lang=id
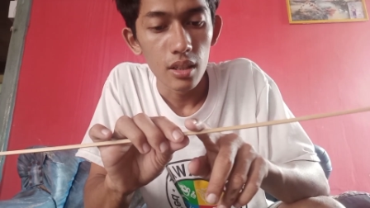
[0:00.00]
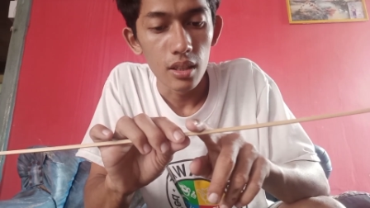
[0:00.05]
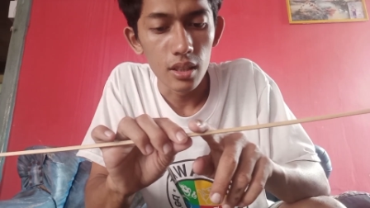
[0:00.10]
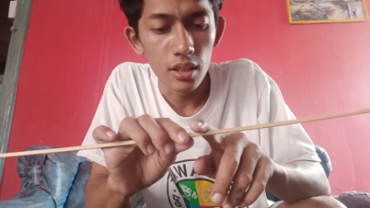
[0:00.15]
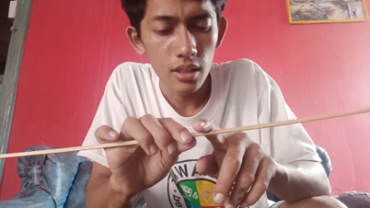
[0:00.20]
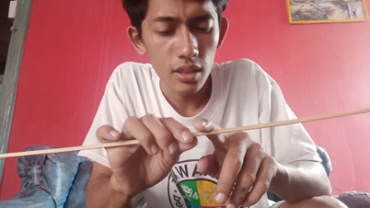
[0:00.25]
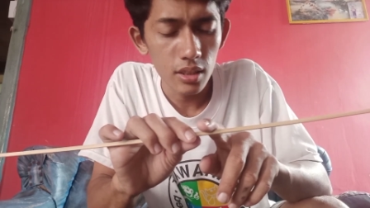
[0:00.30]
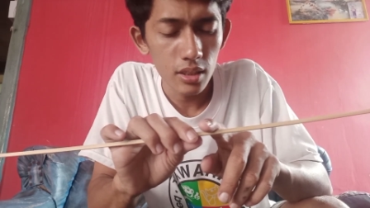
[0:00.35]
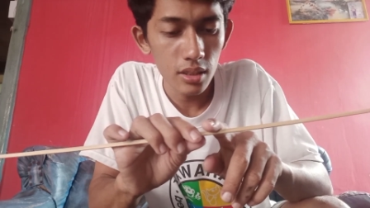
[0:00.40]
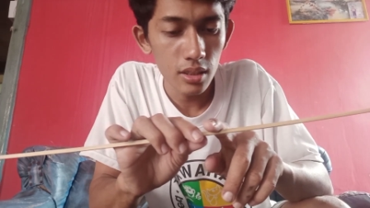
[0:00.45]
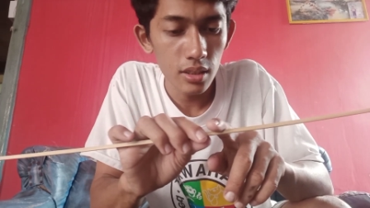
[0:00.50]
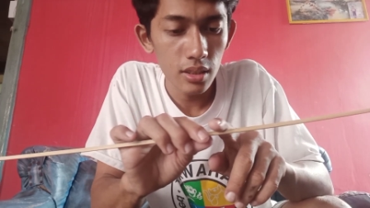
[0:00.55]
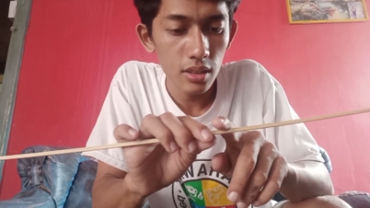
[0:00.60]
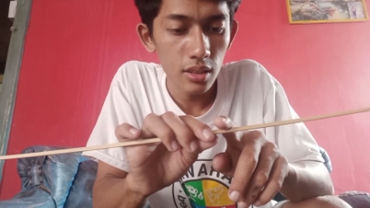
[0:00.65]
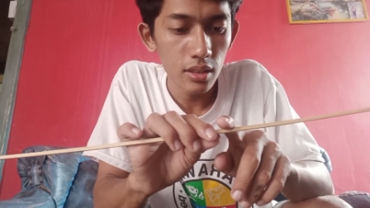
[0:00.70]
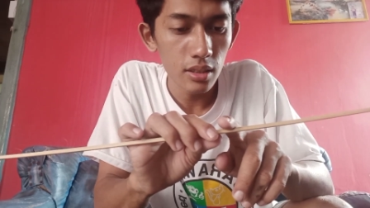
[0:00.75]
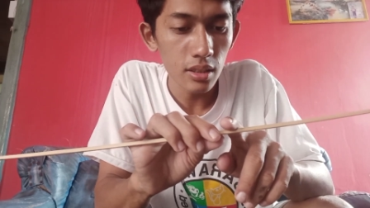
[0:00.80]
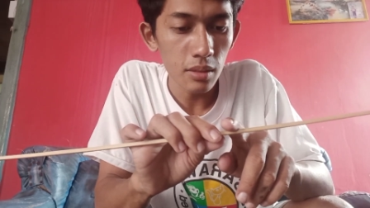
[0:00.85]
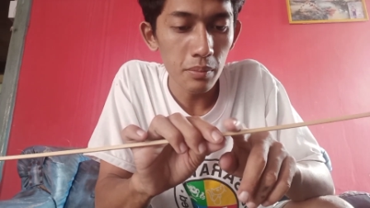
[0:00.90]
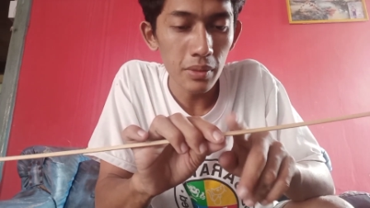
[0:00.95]

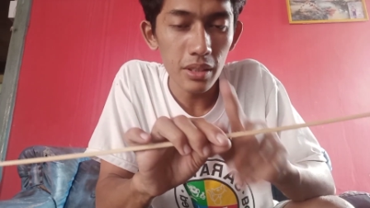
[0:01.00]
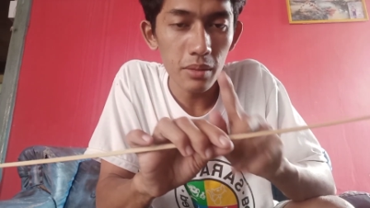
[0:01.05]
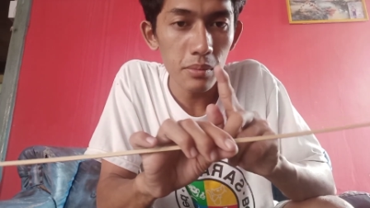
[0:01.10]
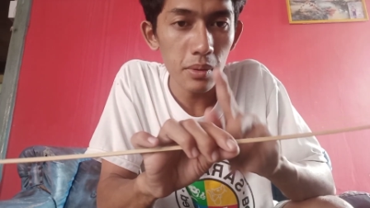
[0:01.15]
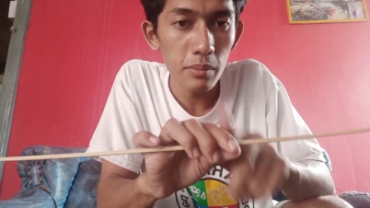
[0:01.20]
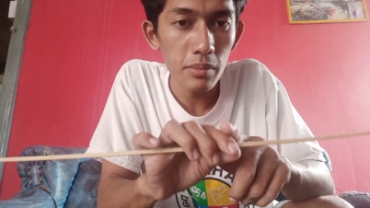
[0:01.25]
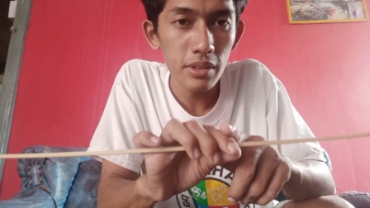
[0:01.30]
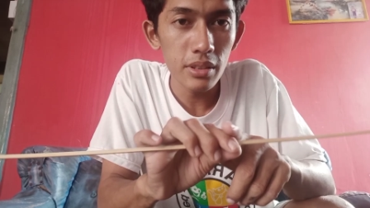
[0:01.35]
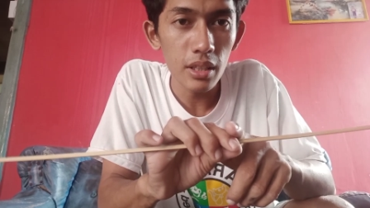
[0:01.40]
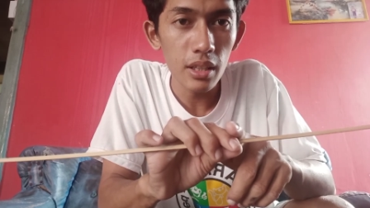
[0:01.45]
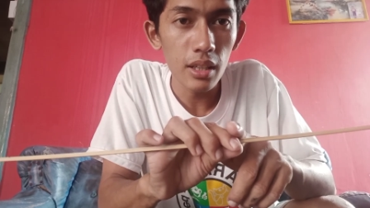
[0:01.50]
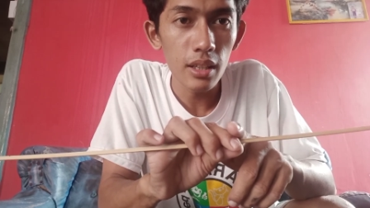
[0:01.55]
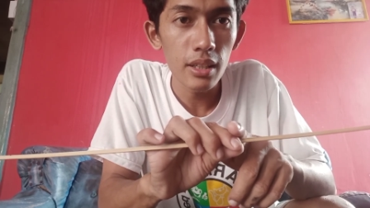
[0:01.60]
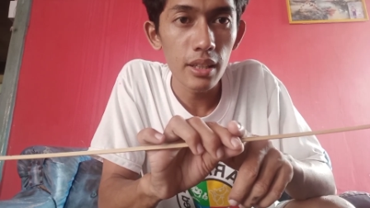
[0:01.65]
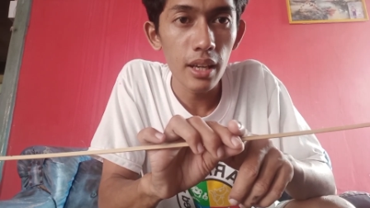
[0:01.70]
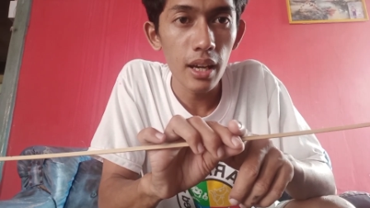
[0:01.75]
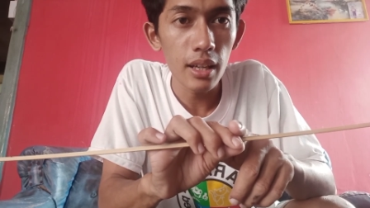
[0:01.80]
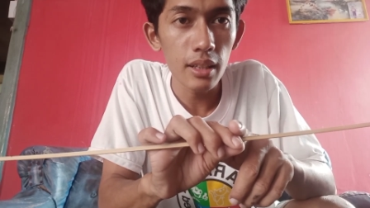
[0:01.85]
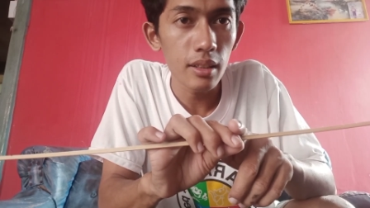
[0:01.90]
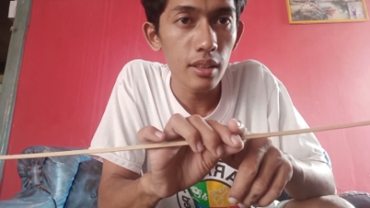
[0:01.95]
eh, teman-teman bisa
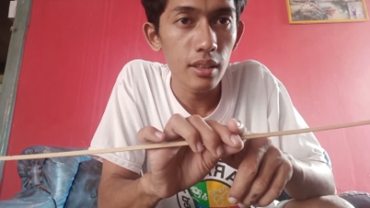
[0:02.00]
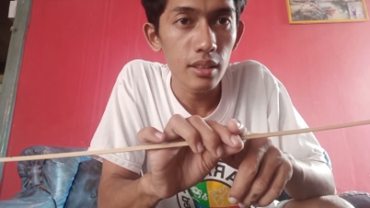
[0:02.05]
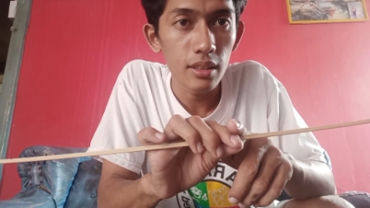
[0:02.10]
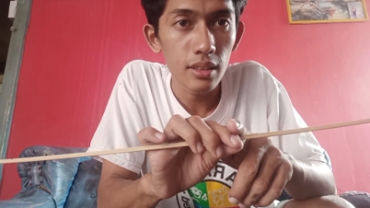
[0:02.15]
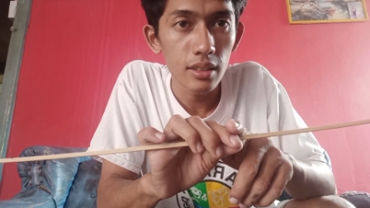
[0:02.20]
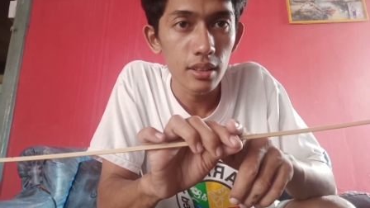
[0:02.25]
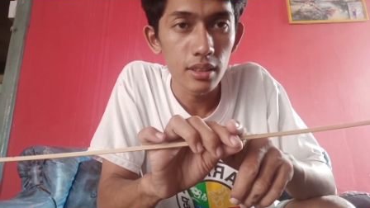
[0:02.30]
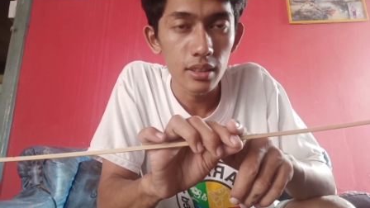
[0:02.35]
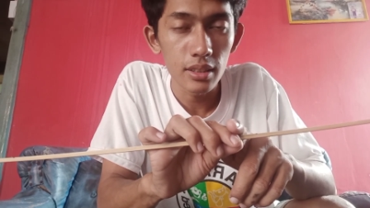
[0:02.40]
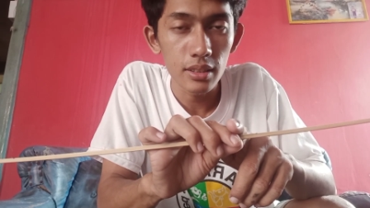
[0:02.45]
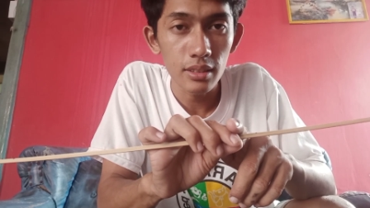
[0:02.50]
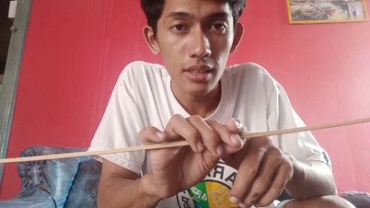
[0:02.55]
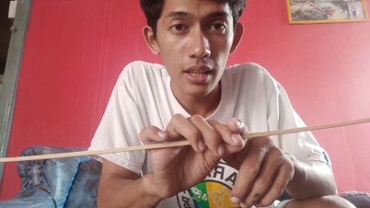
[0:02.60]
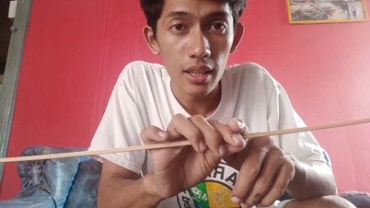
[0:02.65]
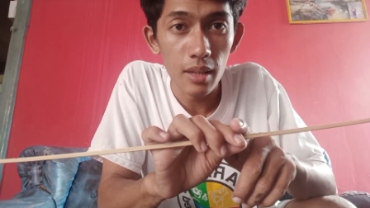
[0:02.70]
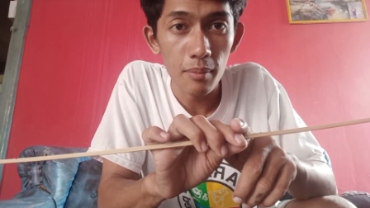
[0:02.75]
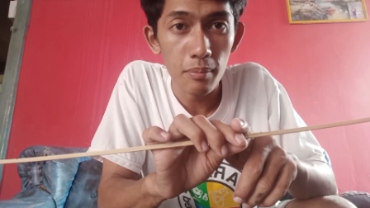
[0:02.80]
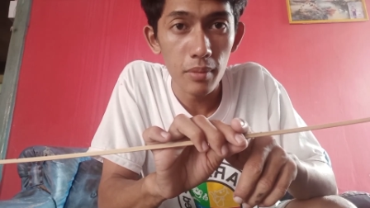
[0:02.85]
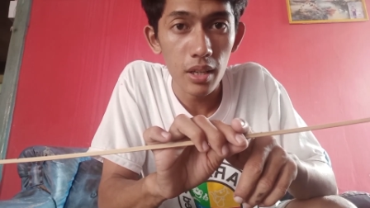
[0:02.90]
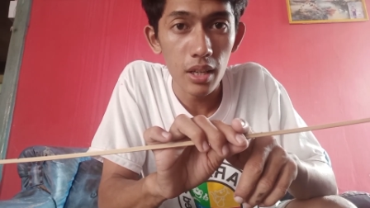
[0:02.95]
lihat uh,
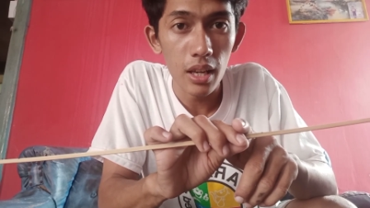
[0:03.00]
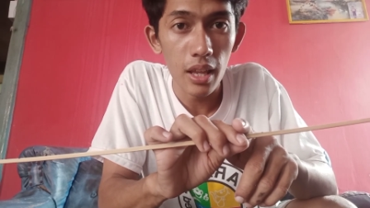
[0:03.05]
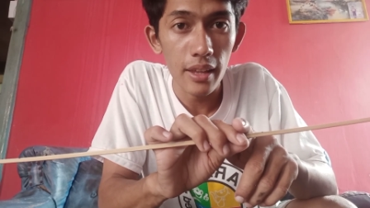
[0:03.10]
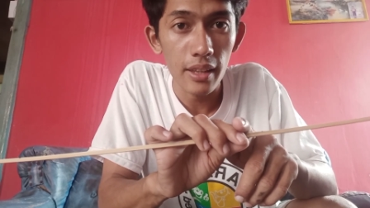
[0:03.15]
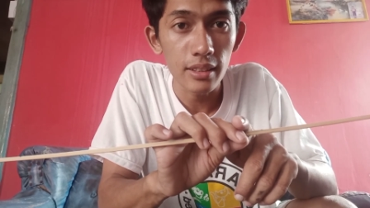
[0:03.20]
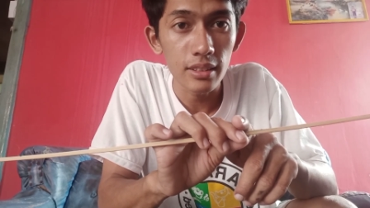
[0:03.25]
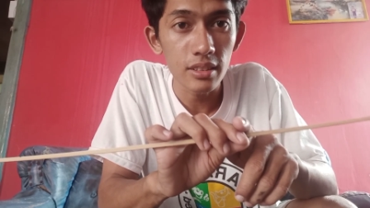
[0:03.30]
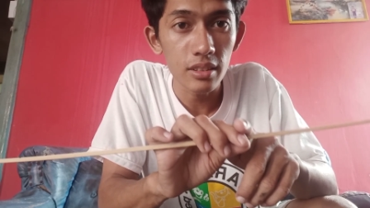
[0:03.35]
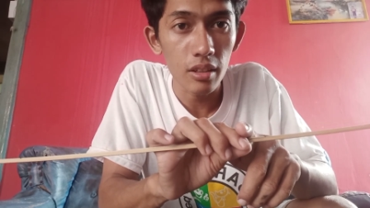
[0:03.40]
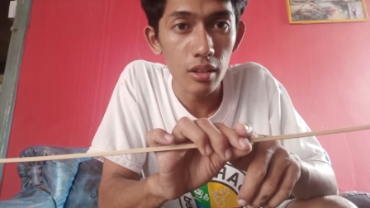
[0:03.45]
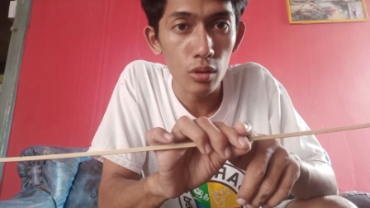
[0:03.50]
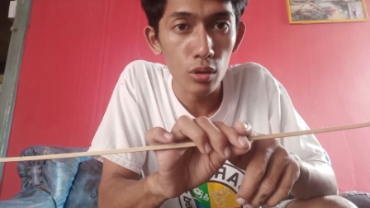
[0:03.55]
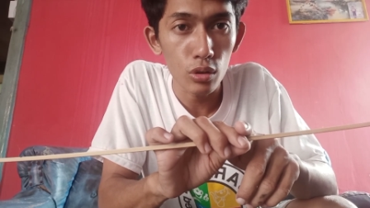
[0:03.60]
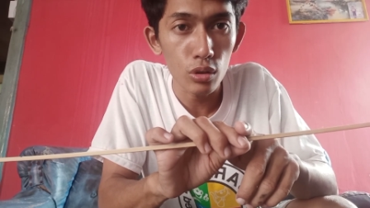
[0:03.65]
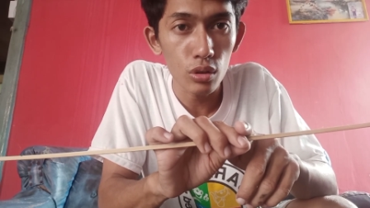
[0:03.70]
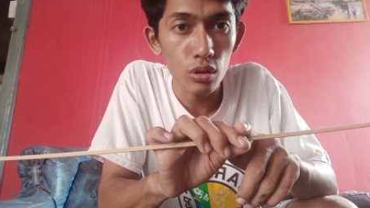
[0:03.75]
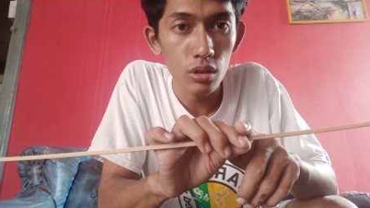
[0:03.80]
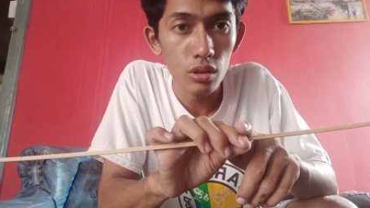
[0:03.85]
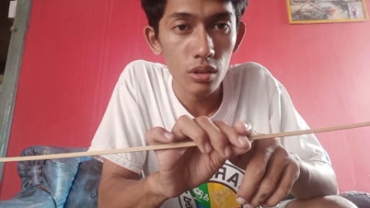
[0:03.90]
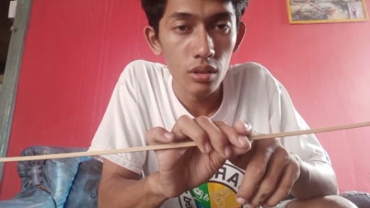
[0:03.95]
sayap kelayang
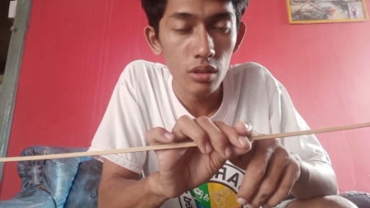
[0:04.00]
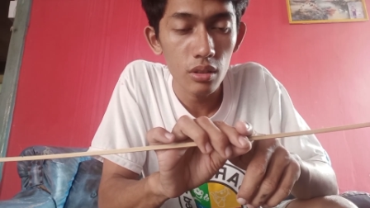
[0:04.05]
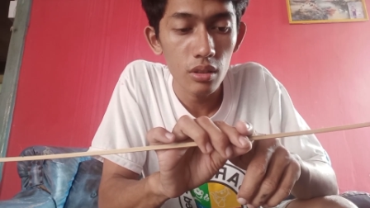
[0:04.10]
seot